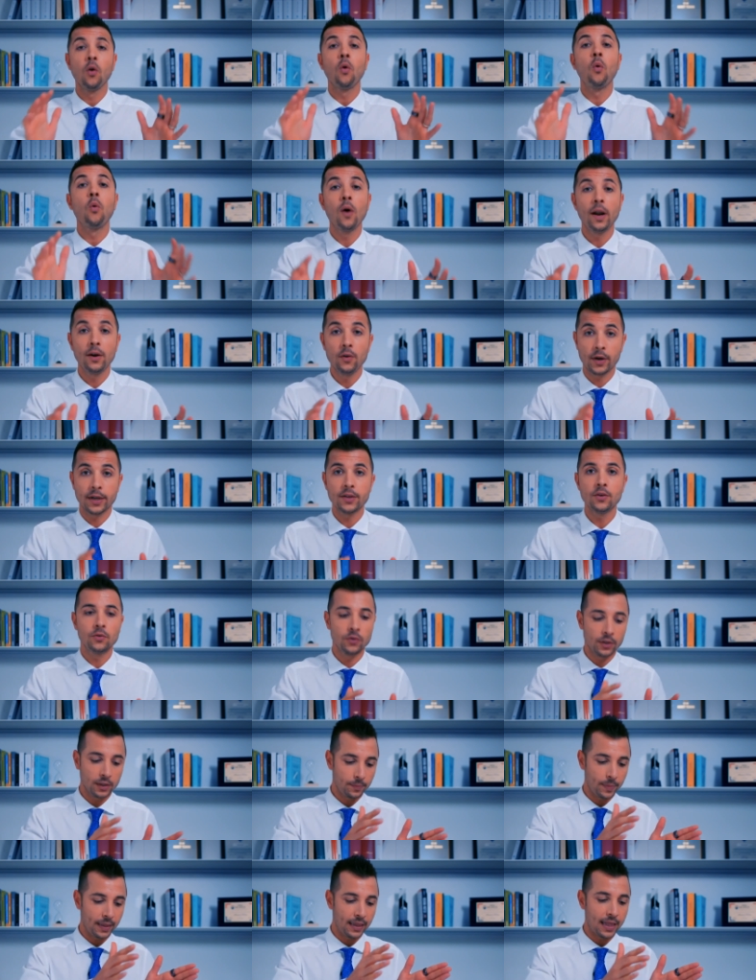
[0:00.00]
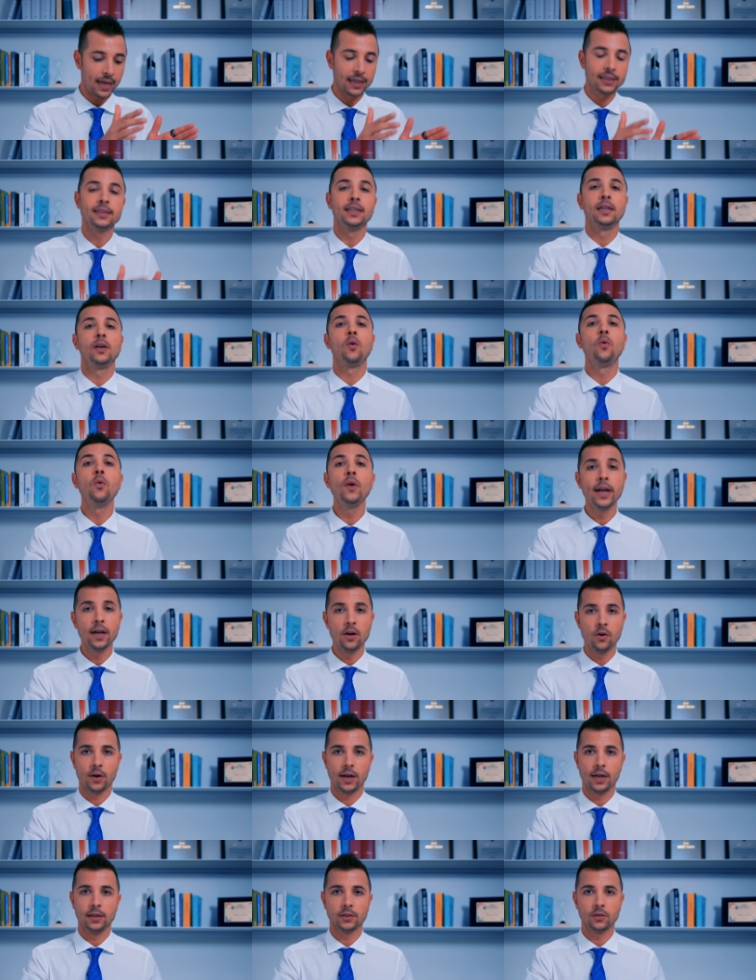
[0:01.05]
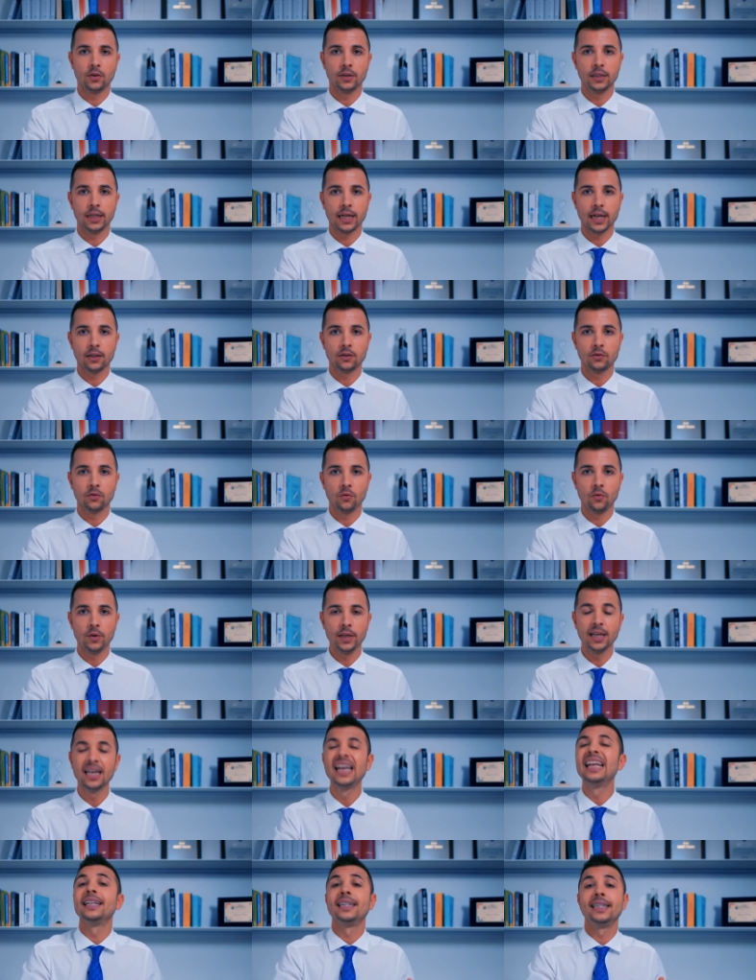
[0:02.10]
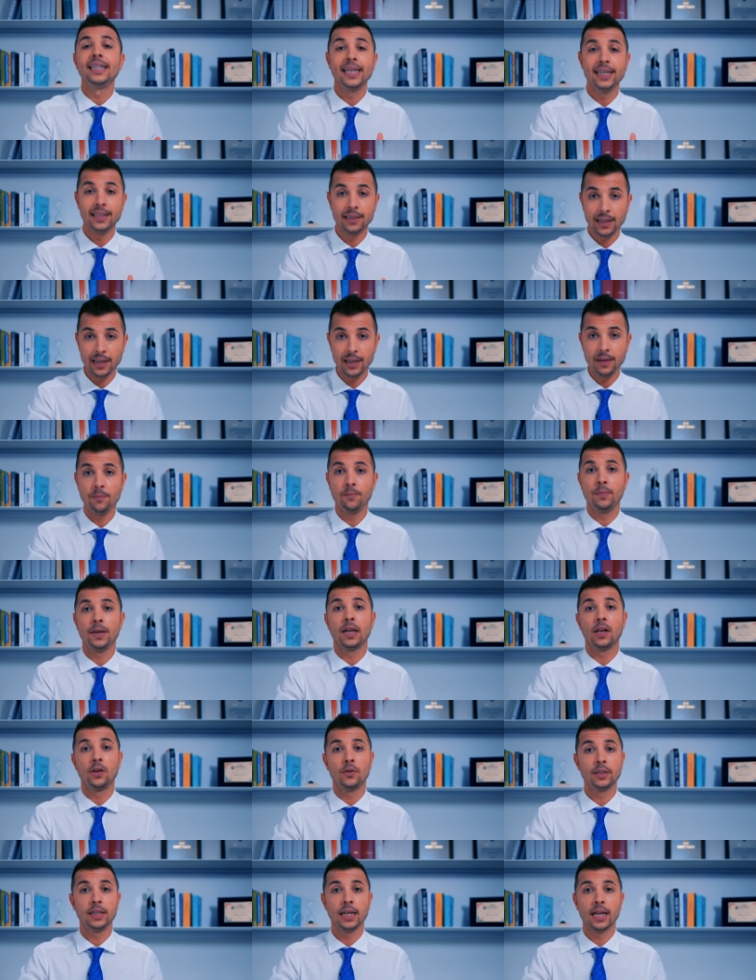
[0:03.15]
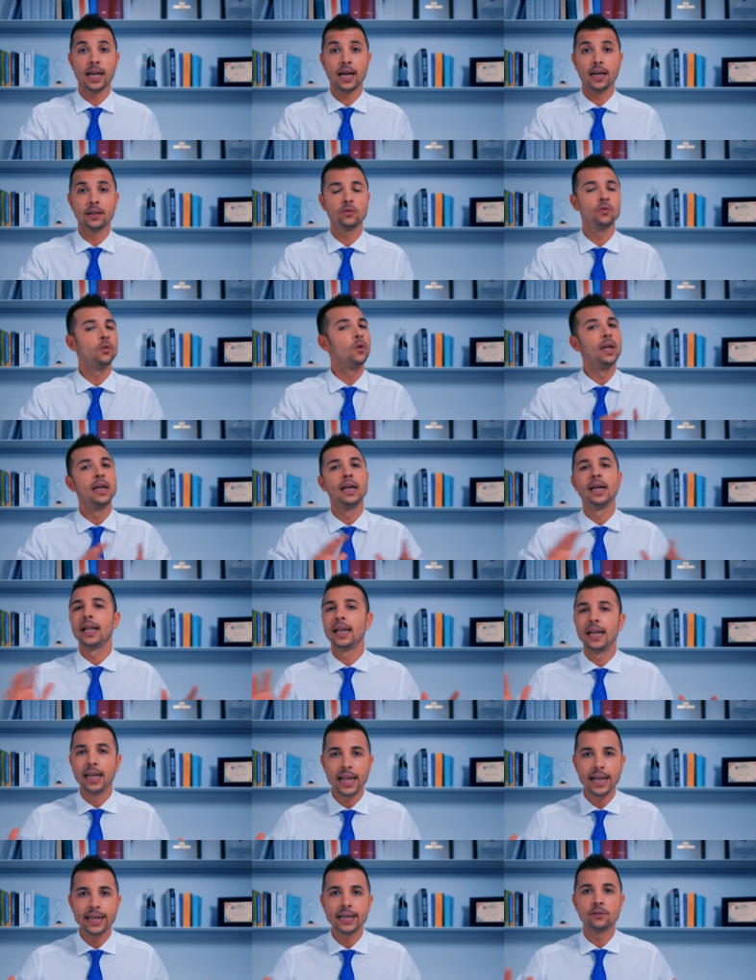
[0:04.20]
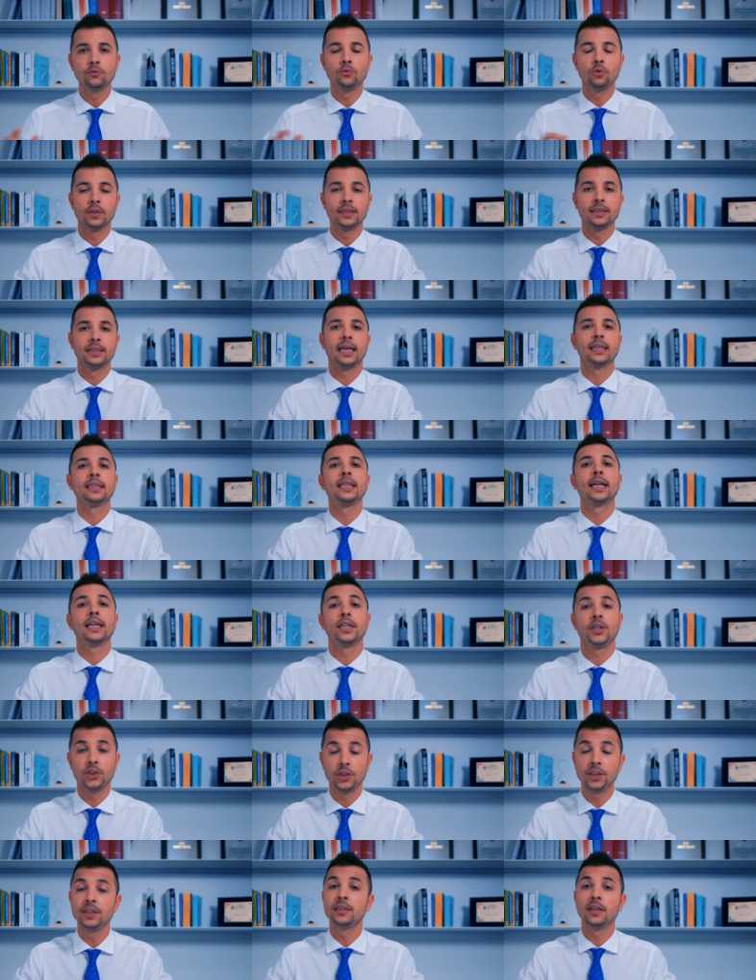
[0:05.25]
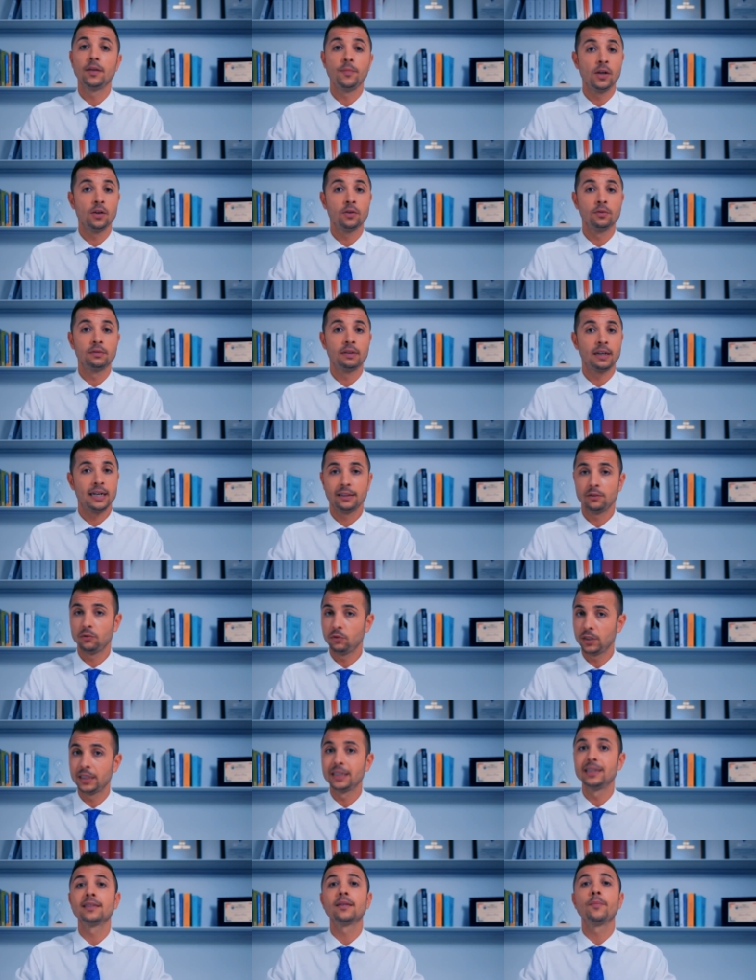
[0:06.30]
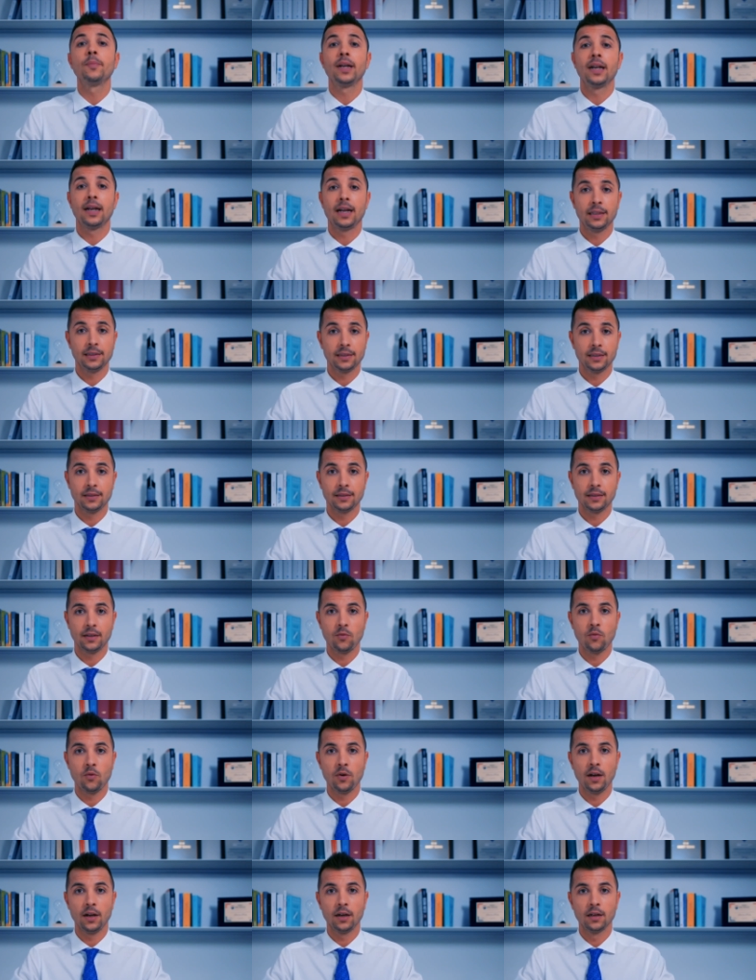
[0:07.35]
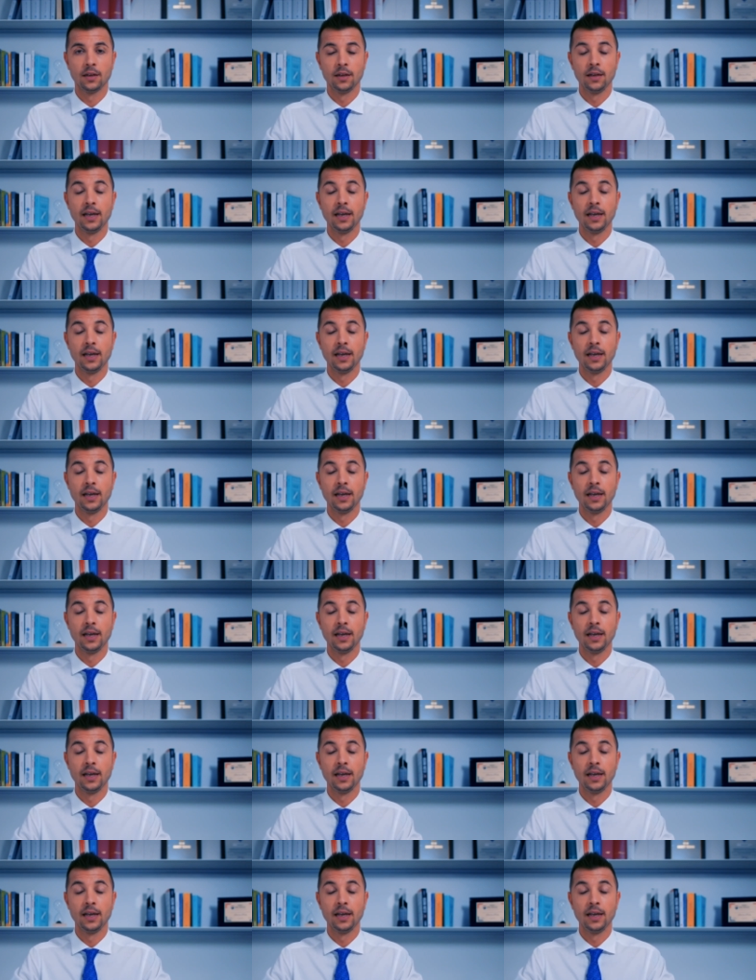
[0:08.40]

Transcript: Qualora io non rispettassi quello che le sto indicando qui, nei tempi che le ho indicato, lei è autorizzata a rescindermi il contratto senza penali, senza nulla.